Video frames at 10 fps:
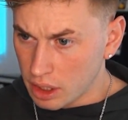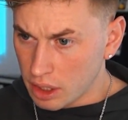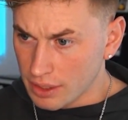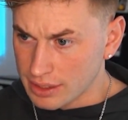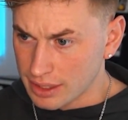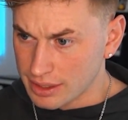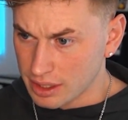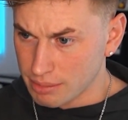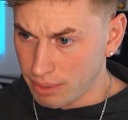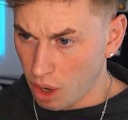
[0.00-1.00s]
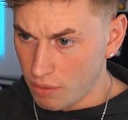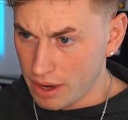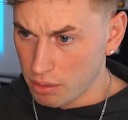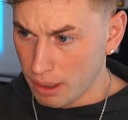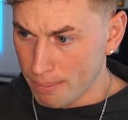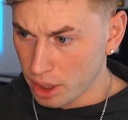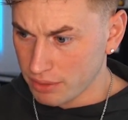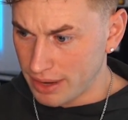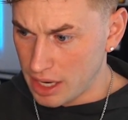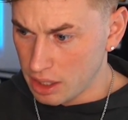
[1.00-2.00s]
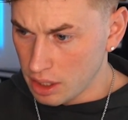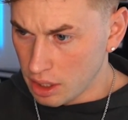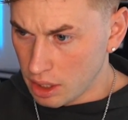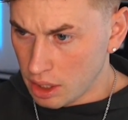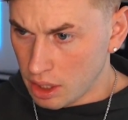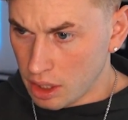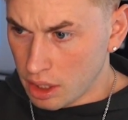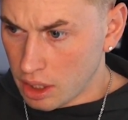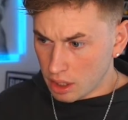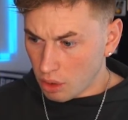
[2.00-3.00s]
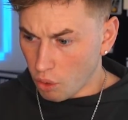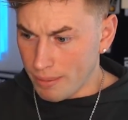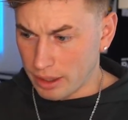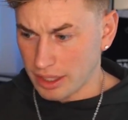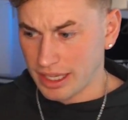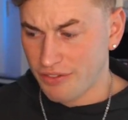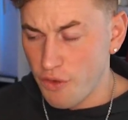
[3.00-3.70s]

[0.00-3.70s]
Was ist das? Ist das ein oh Blauwal oder ein Pottwal? Oh mein Gott, ich